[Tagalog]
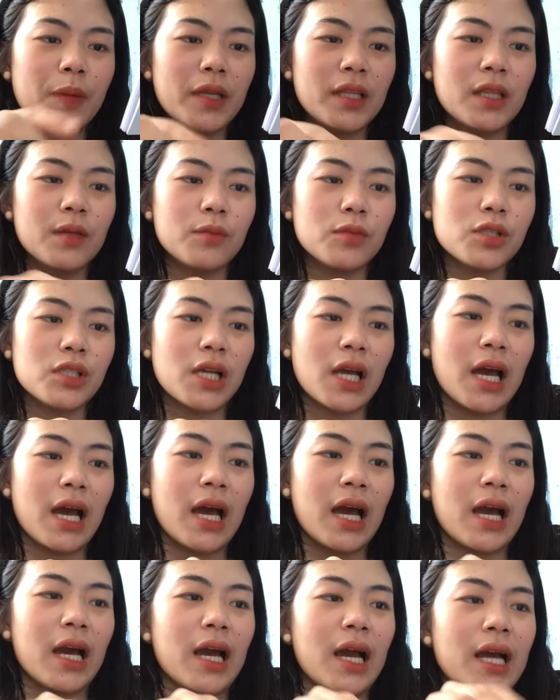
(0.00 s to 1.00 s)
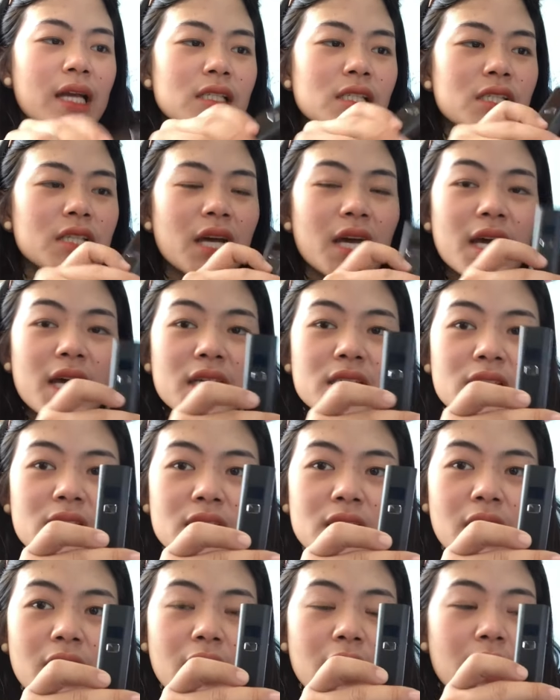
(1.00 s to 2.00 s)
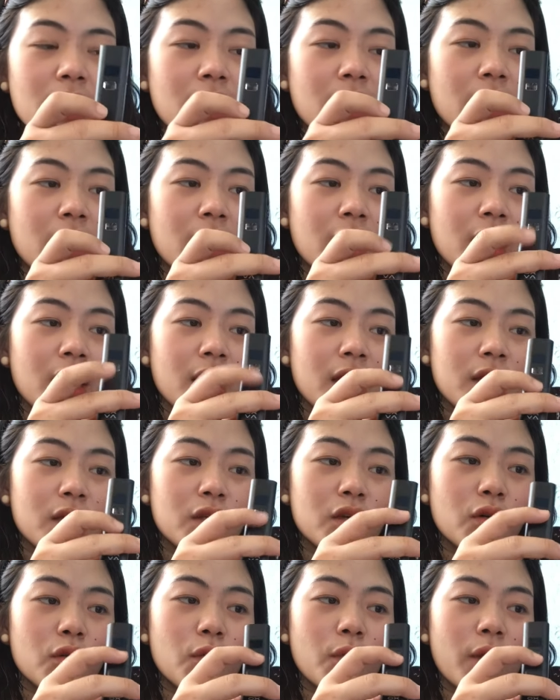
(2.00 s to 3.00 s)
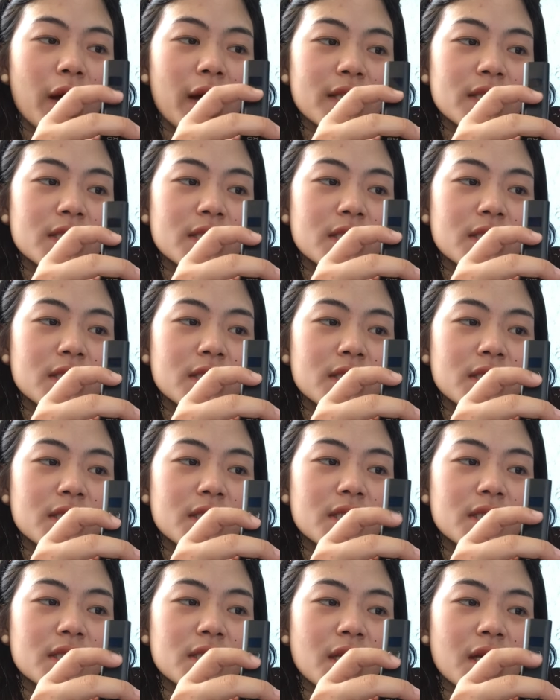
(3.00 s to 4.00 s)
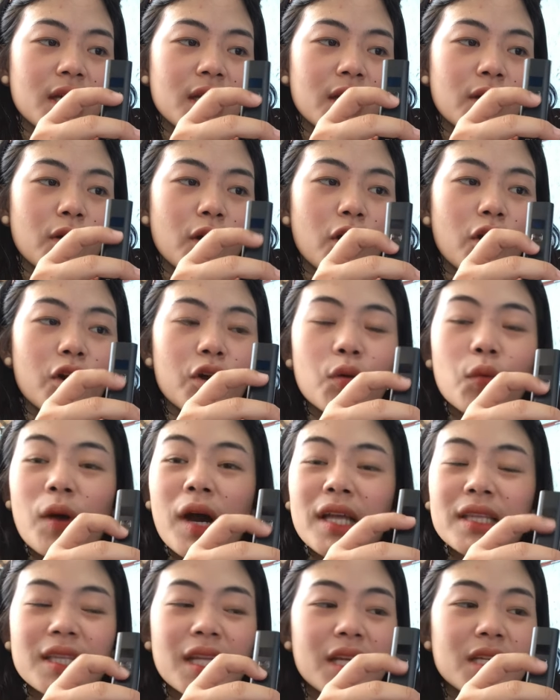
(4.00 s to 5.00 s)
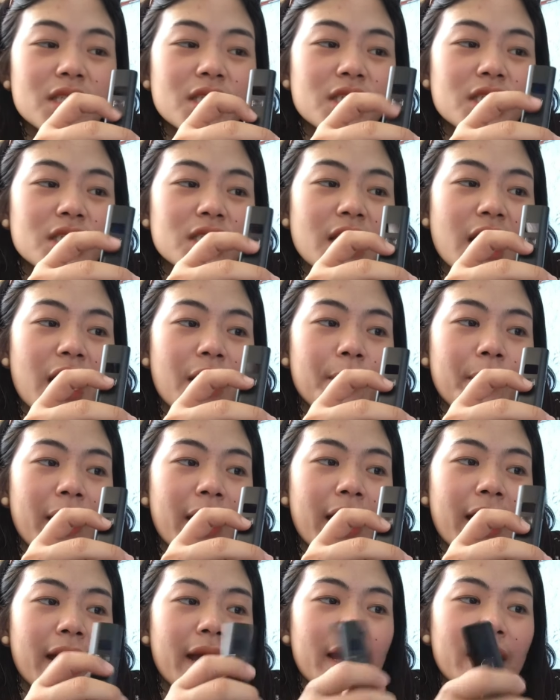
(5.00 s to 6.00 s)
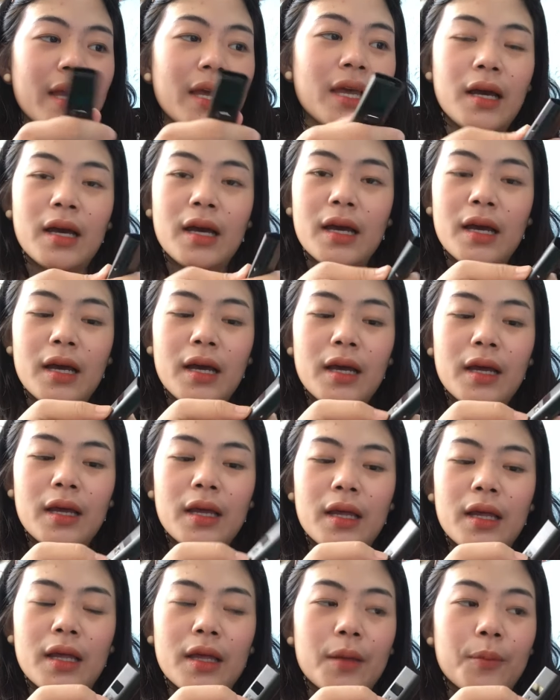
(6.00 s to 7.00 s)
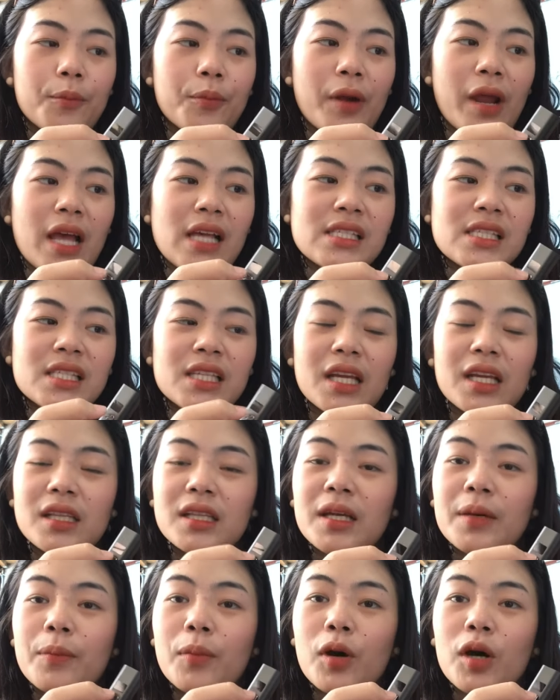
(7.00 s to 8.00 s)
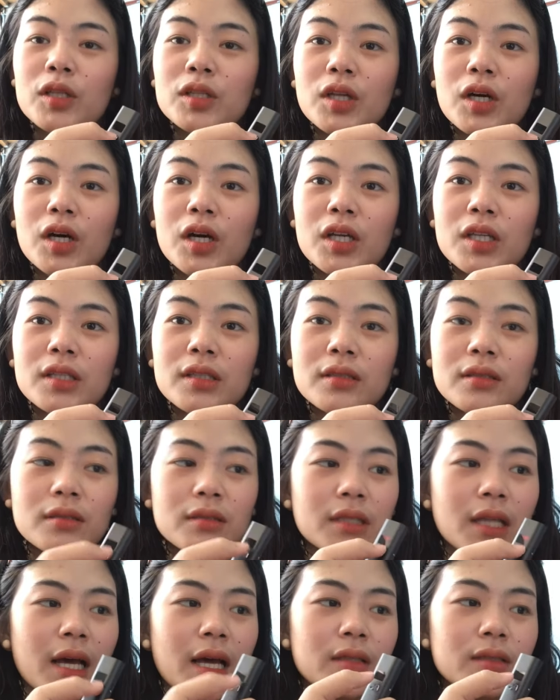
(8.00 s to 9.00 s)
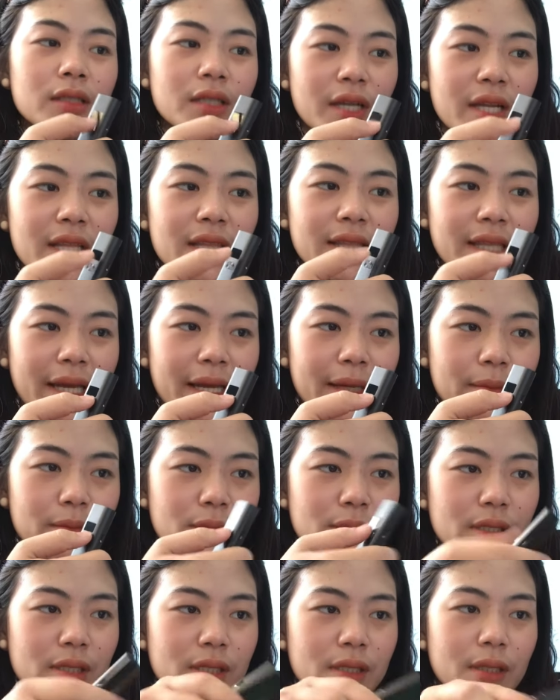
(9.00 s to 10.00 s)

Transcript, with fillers: pwede mo siyang adjust yung watt or wattage niya by pressing the button ng 3 times.